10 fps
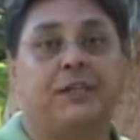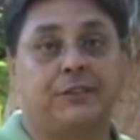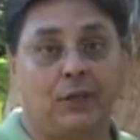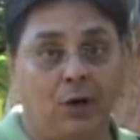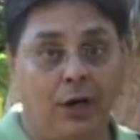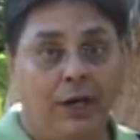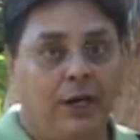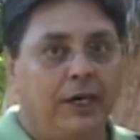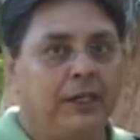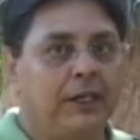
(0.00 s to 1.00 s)
Maceió
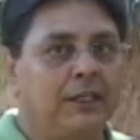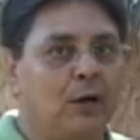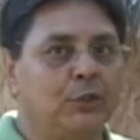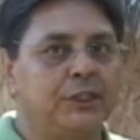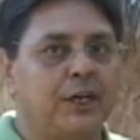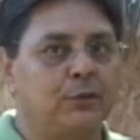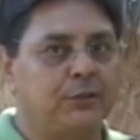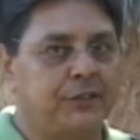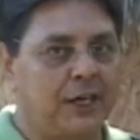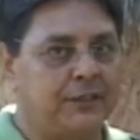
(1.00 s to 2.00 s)
e na unidade
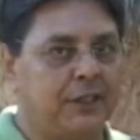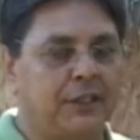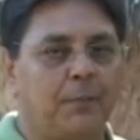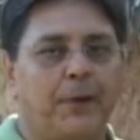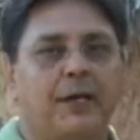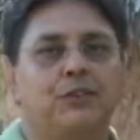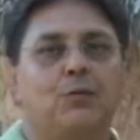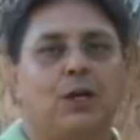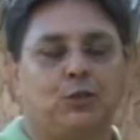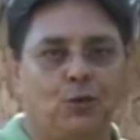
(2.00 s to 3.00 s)
do Sesc aqui da praia de
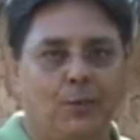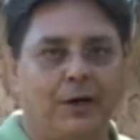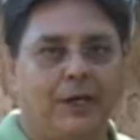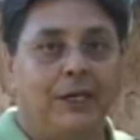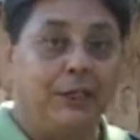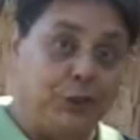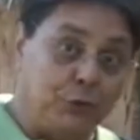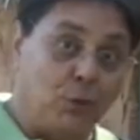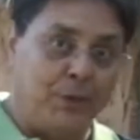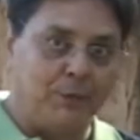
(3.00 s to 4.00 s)
Iguaxuma. E
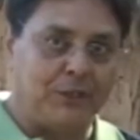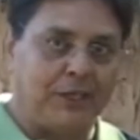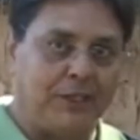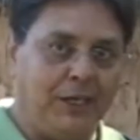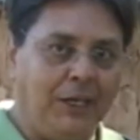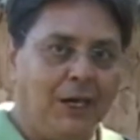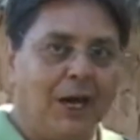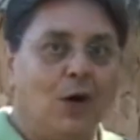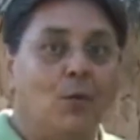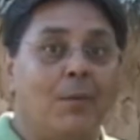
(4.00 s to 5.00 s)
descobrimos aqui
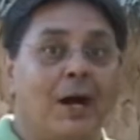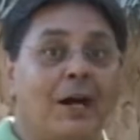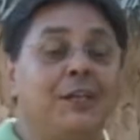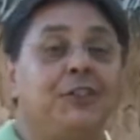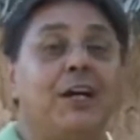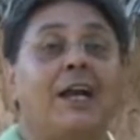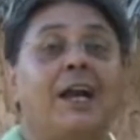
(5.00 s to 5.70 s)
uma antiga